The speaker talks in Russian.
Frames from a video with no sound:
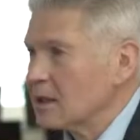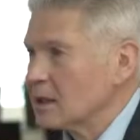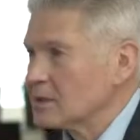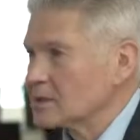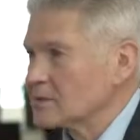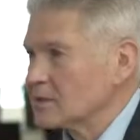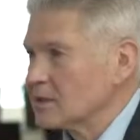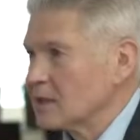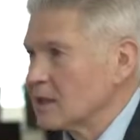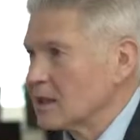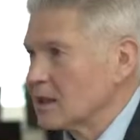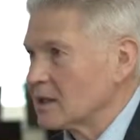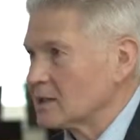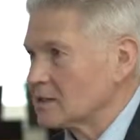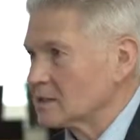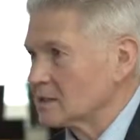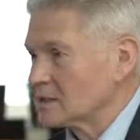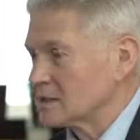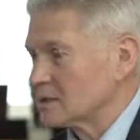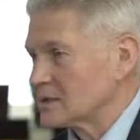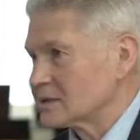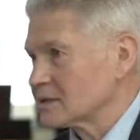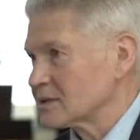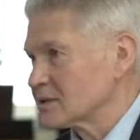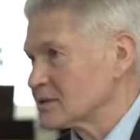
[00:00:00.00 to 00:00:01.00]
«Adva
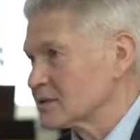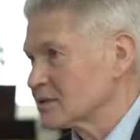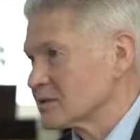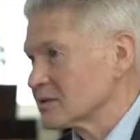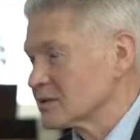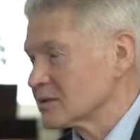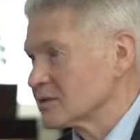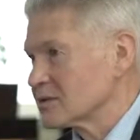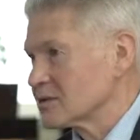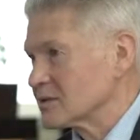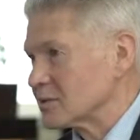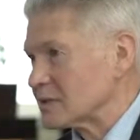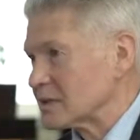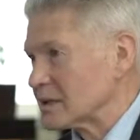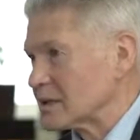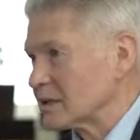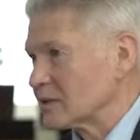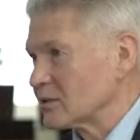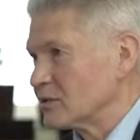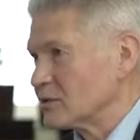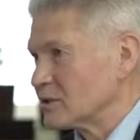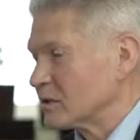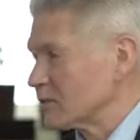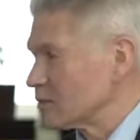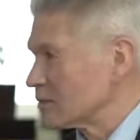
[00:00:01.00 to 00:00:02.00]
Hunter», что-то типа
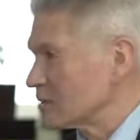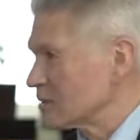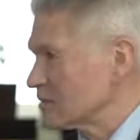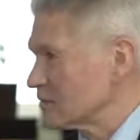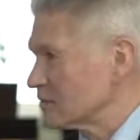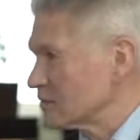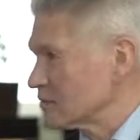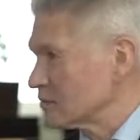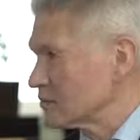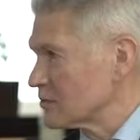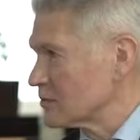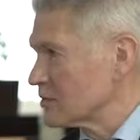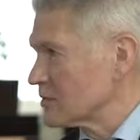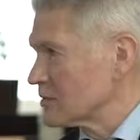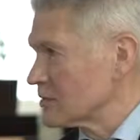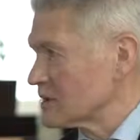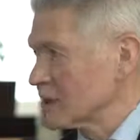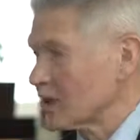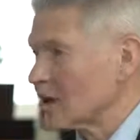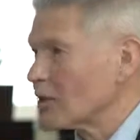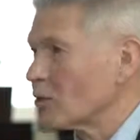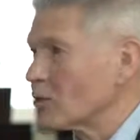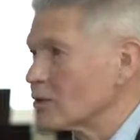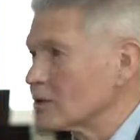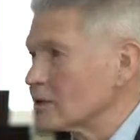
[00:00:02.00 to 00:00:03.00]
какой-то продвинутый
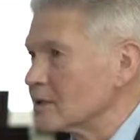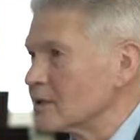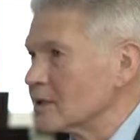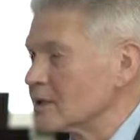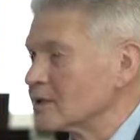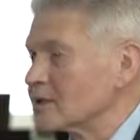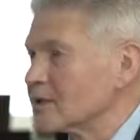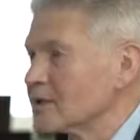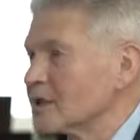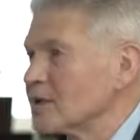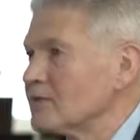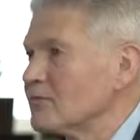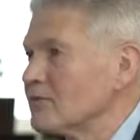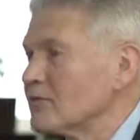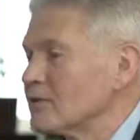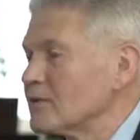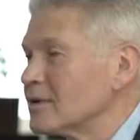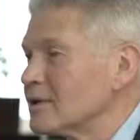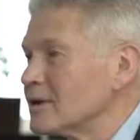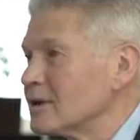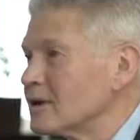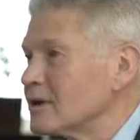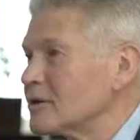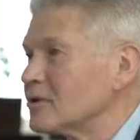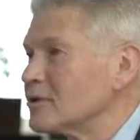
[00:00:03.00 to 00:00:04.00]
охотник. На
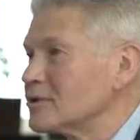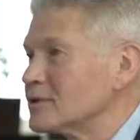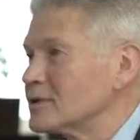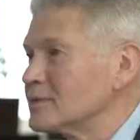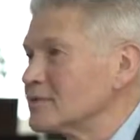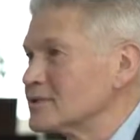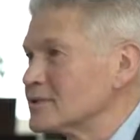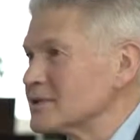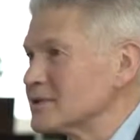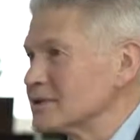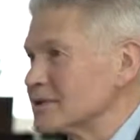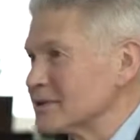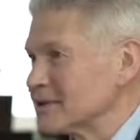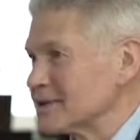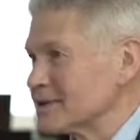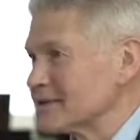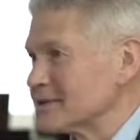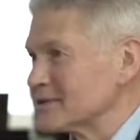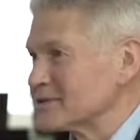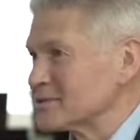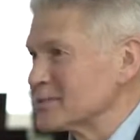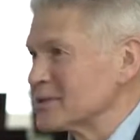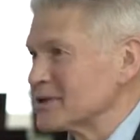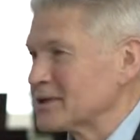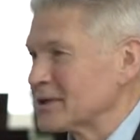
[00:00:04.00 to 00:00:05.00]
кого охотимся-то,
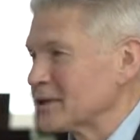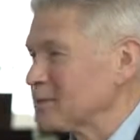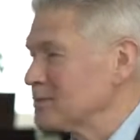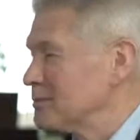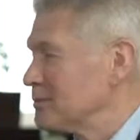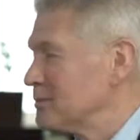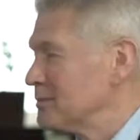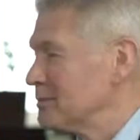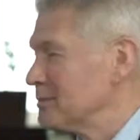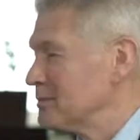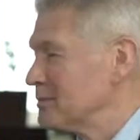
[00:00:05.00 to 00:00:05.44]
господа?